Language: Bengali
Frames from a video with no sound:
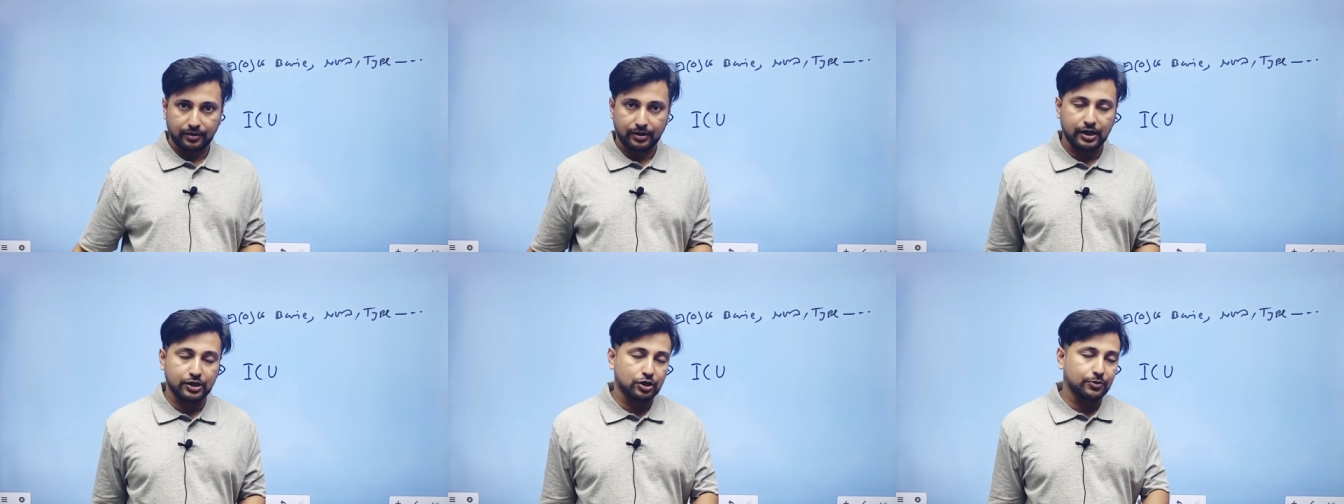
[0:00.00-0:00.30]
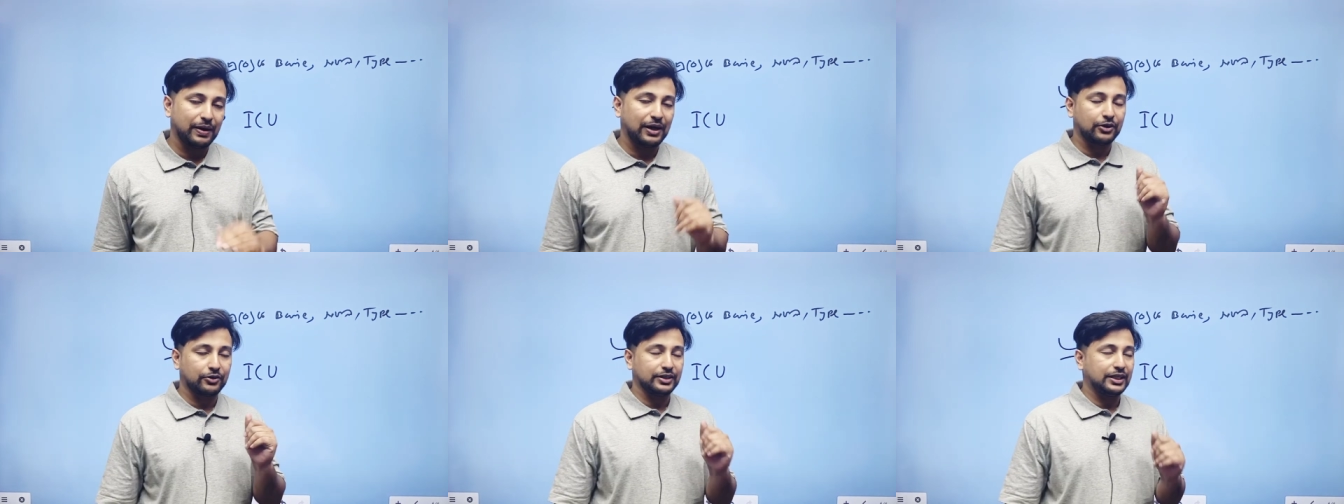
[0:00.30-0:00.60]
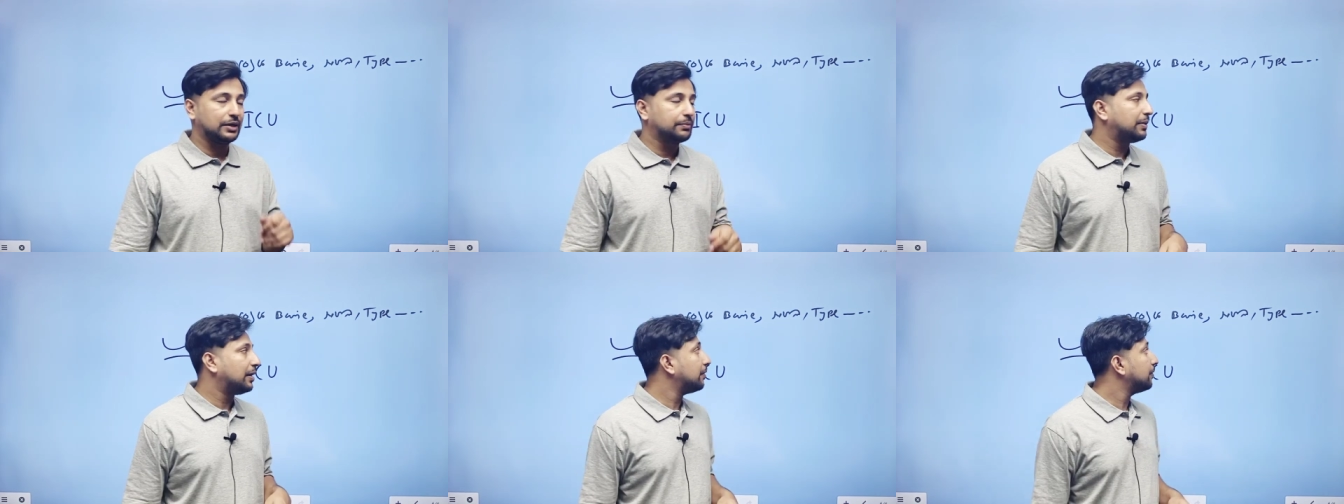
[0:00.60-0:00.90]
একটু ভালো
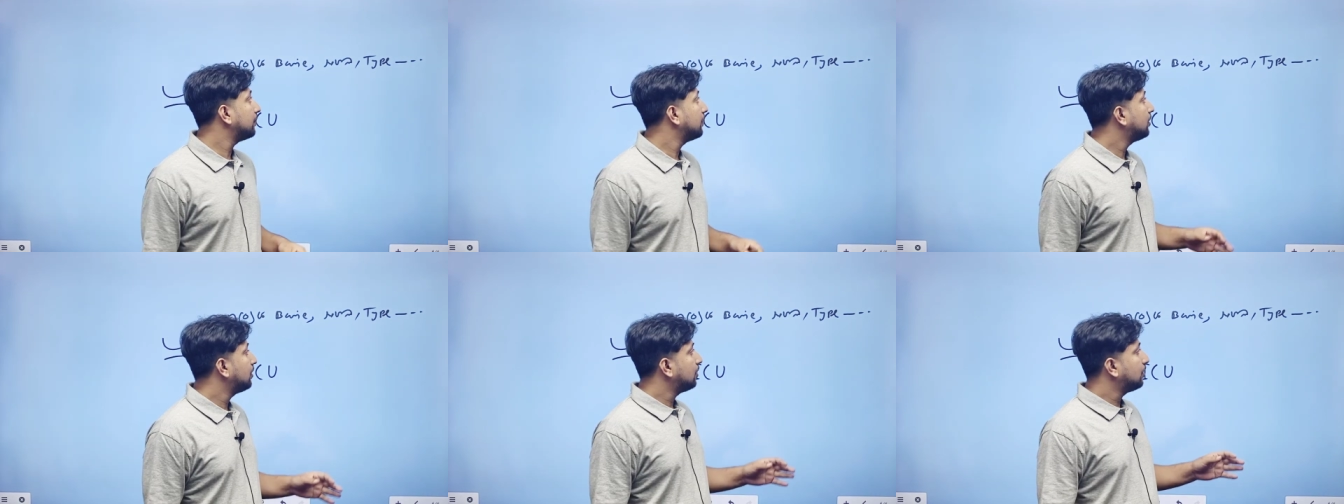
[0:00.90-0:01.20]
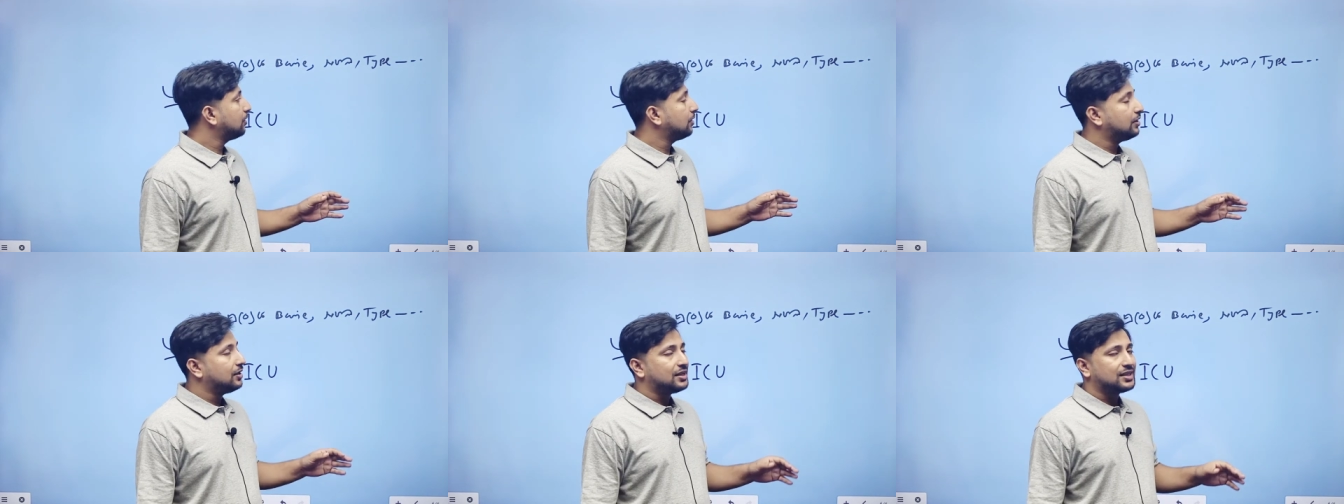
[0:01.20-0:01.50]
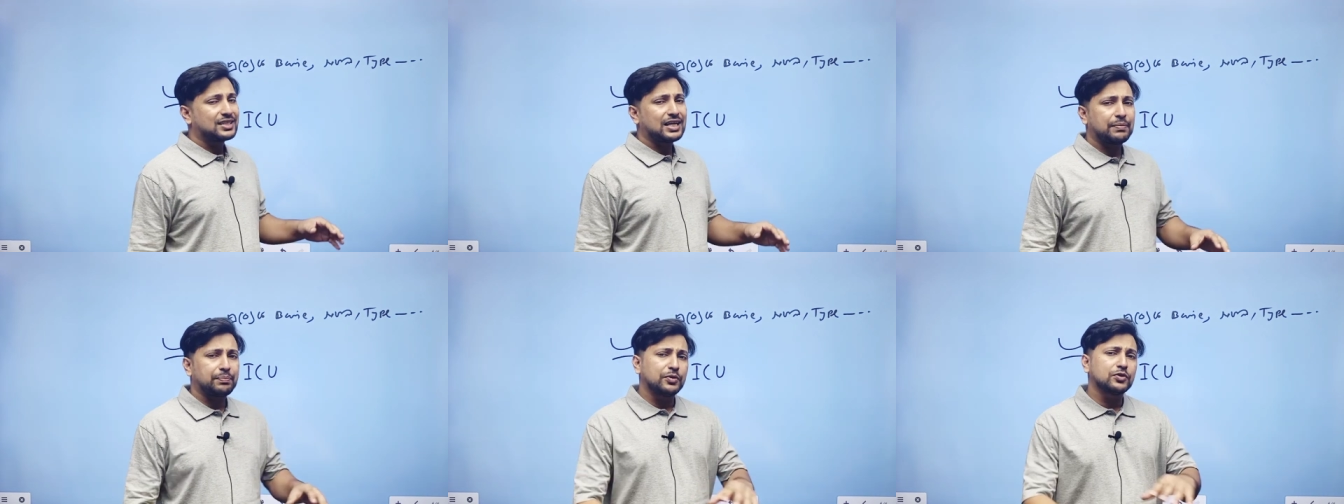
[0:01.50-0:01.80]
দেখবা
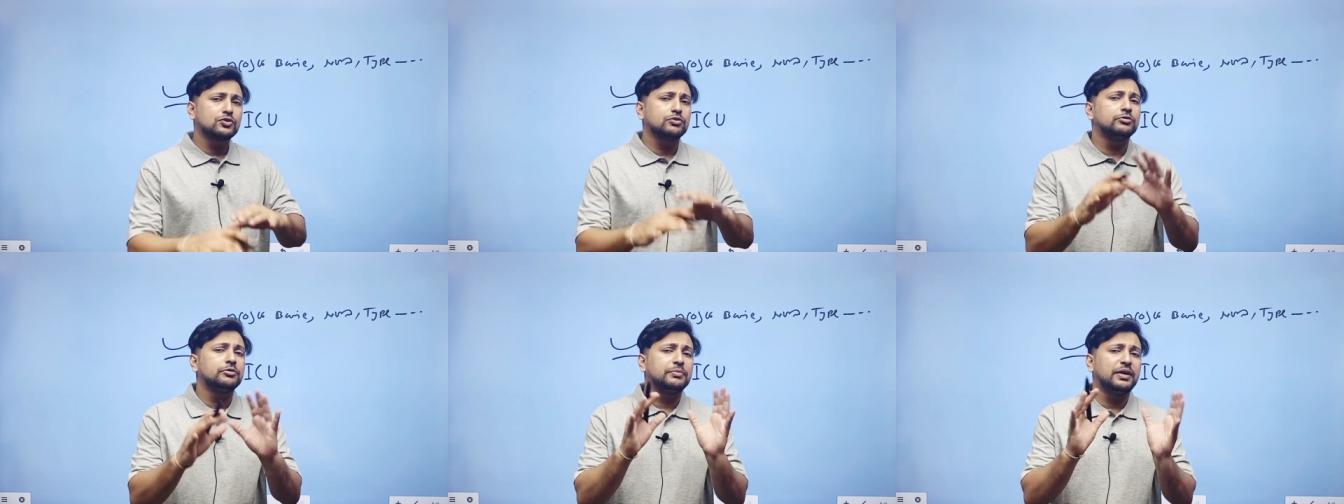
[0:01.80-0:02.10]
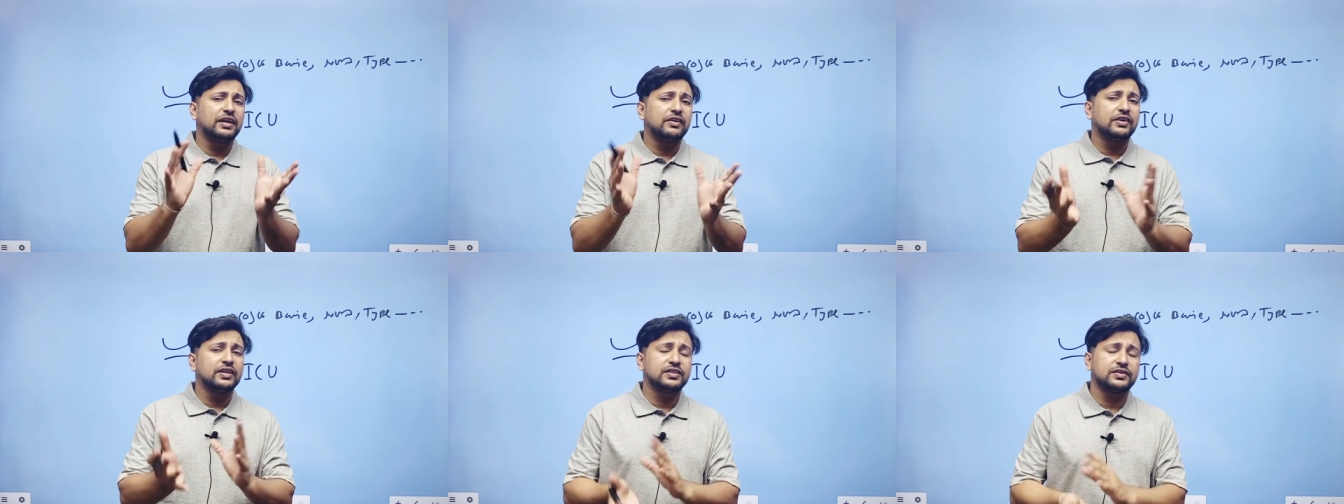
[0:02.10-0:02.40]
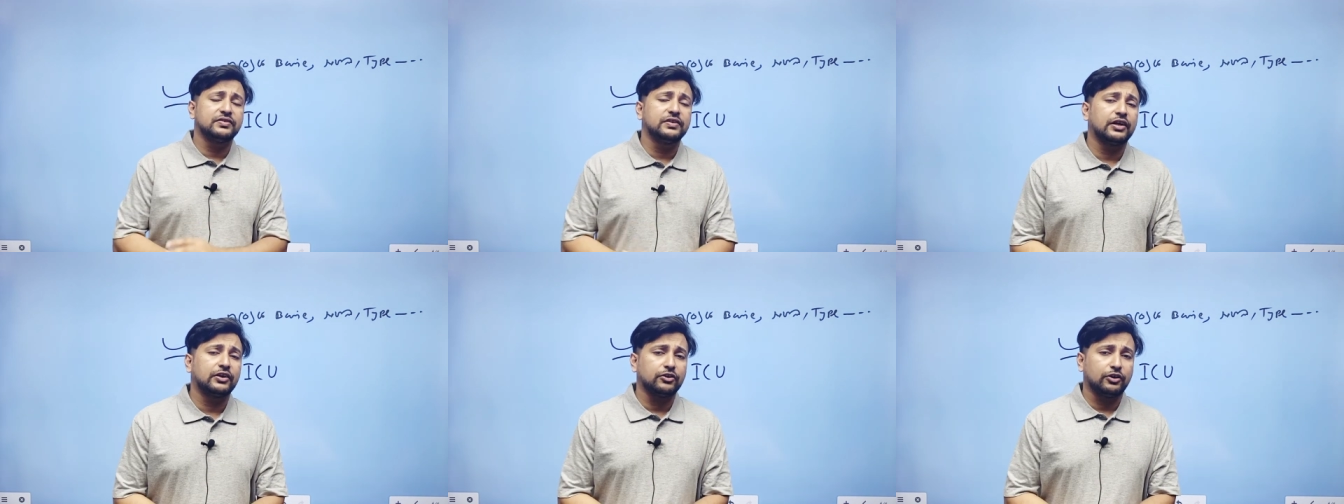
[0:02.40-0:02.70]
সাপোজ তুমি
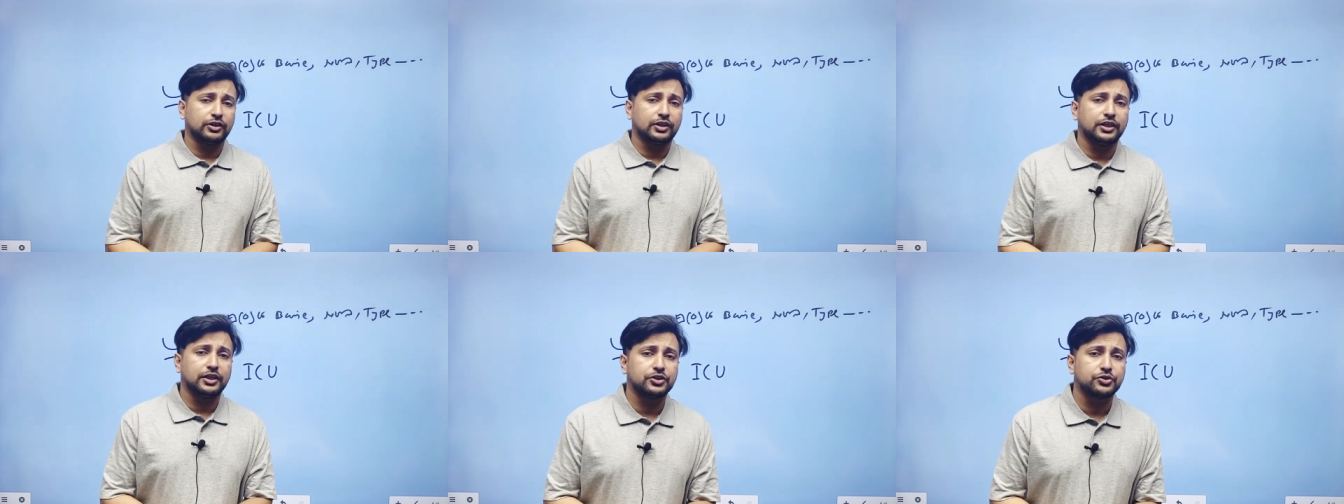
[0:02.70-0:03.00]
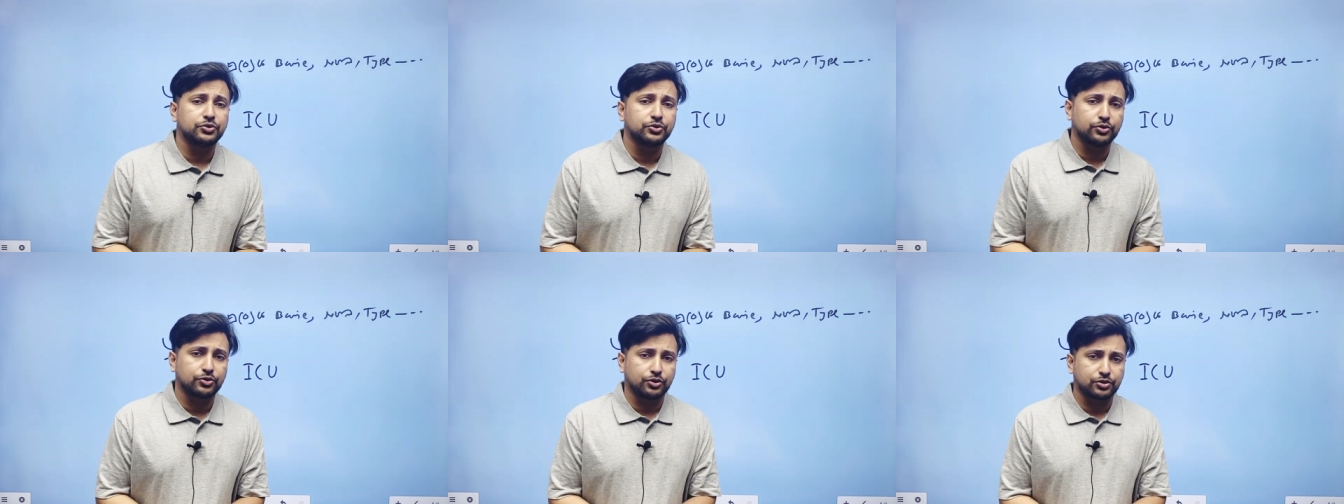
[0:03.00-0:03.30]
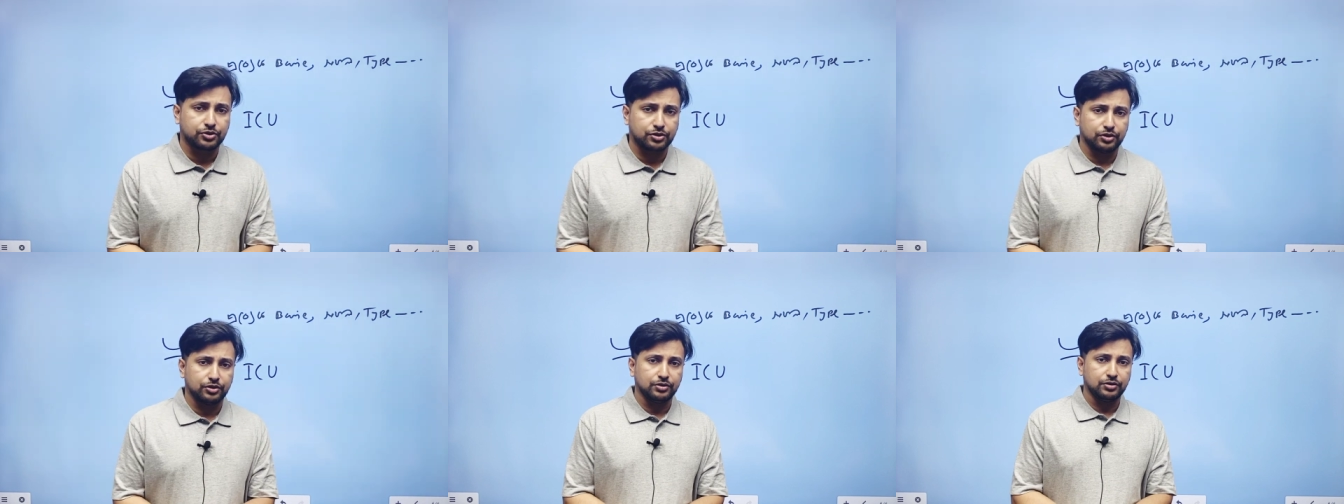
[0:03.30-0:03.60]
মেট্রিসিনের অধ্যায়টা শুরু
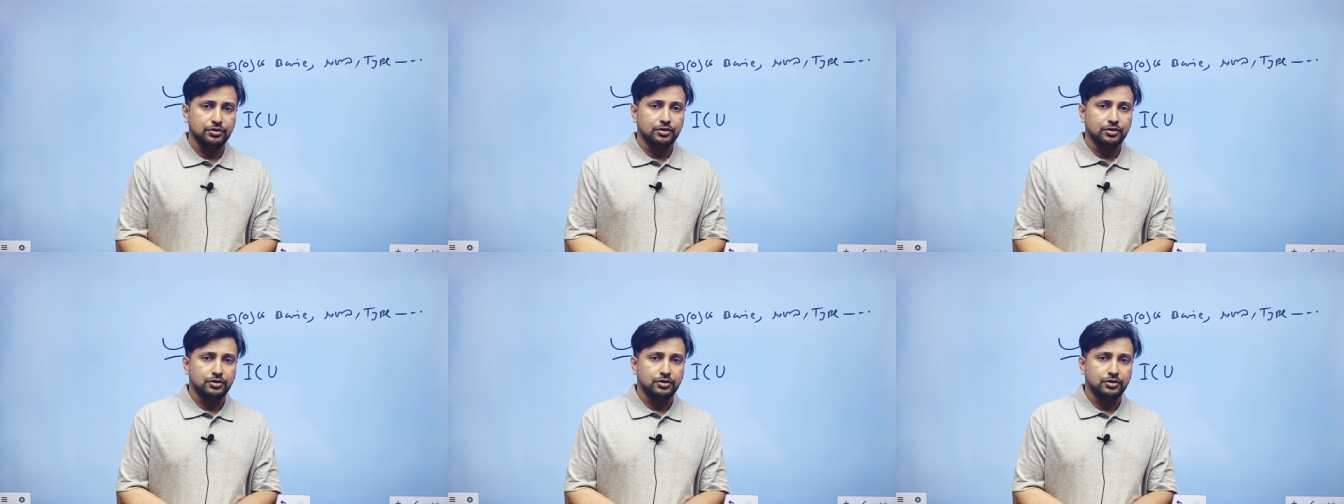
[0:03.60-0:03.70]
করছো